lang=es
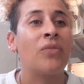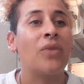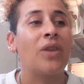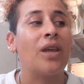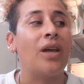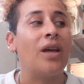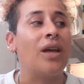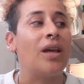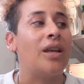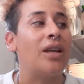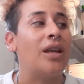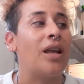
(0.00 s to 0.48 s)

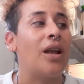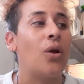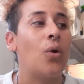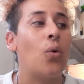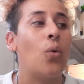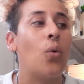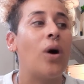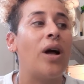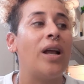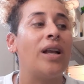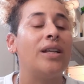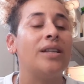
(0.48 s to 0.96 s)
en el
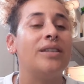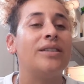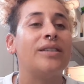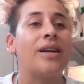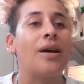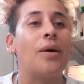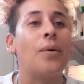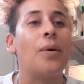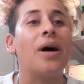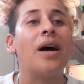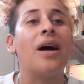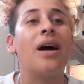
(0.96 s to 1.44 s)
cual
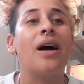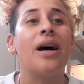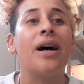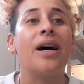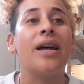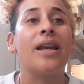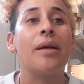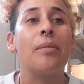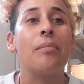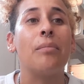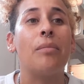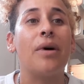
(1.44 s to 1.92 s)

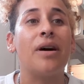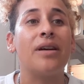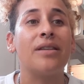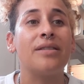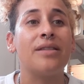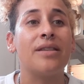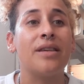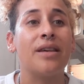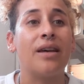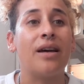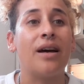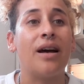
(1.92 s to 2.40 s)
trabajar en
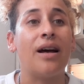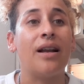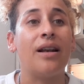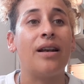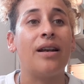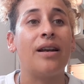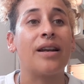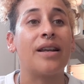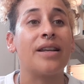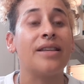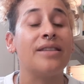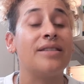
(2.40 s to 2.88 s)
base
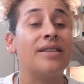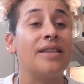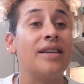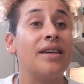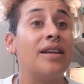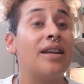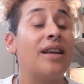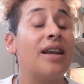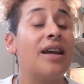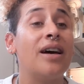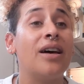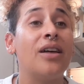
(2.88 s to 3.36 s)
al
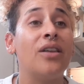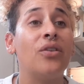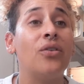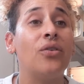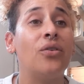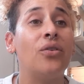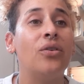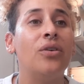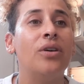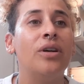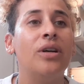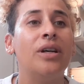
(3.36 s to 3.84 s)

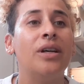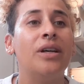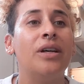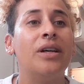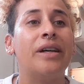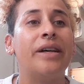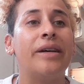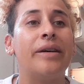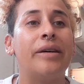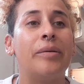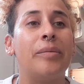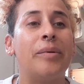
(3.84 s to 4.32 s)
reciclado,
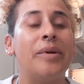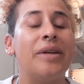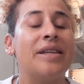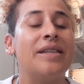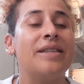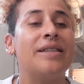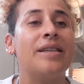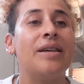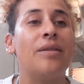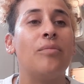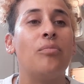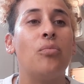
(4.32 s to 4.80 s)
que me
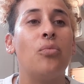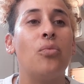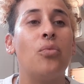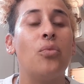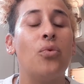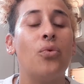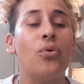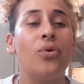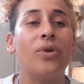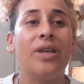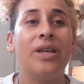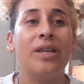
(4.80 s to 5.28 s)
parece
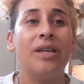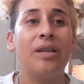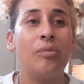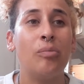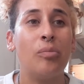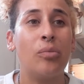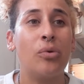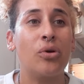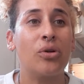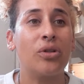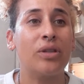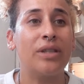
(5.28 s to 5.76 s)
muy
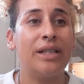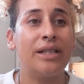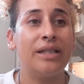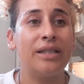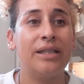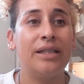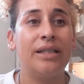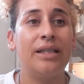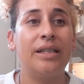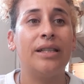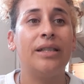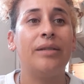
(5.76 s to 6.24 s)

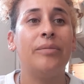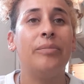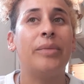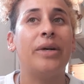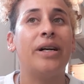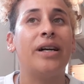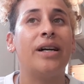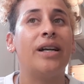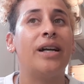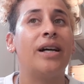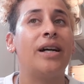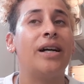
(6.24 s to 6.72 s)
importante
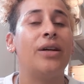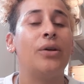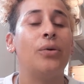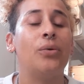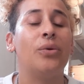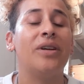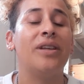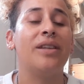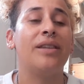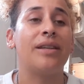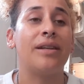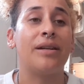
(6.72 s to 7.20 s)
para
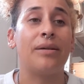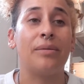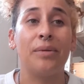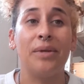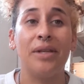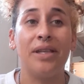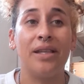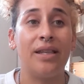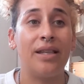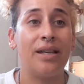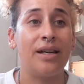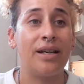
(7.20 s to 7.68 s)
nuestra
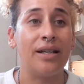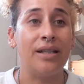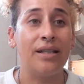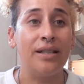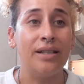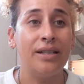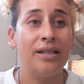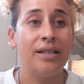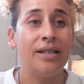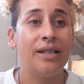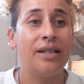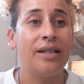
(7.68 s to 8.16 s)
vida
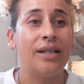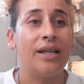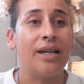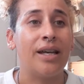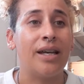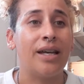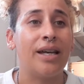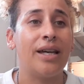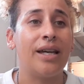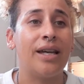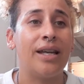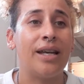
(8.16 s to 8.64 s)

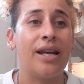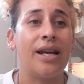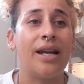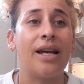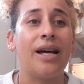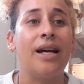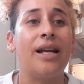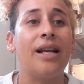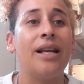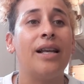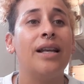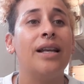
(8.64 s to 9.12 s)
en
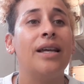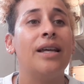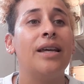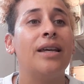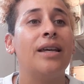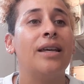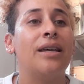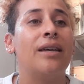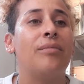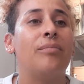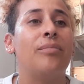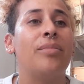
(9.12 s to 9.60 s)
general,
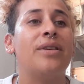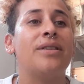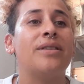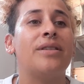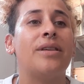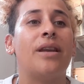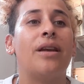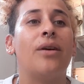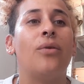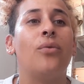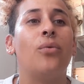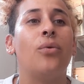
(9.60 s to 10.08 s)

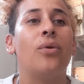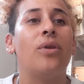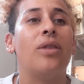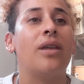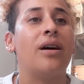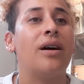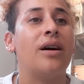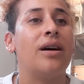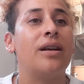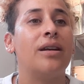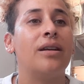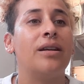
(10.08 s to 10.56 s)
empezar a
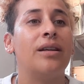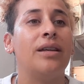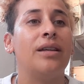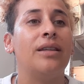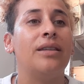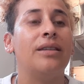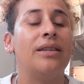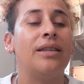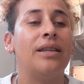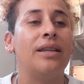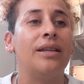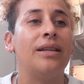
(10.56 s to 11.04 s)
cuidar
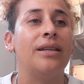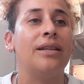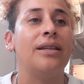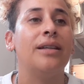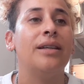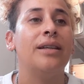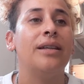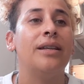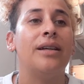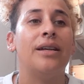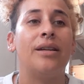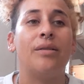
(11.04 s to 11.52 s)
este
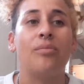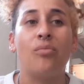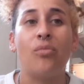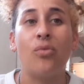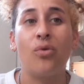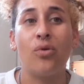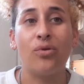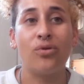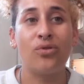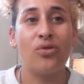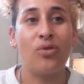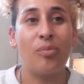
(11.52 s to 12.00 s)

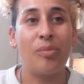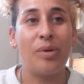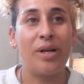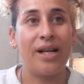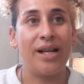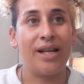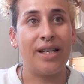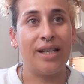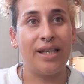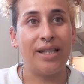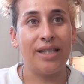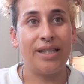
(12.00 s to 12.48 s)
hermoso
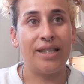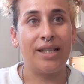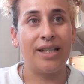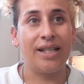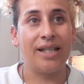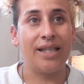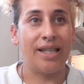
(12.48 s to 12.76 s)
planeta que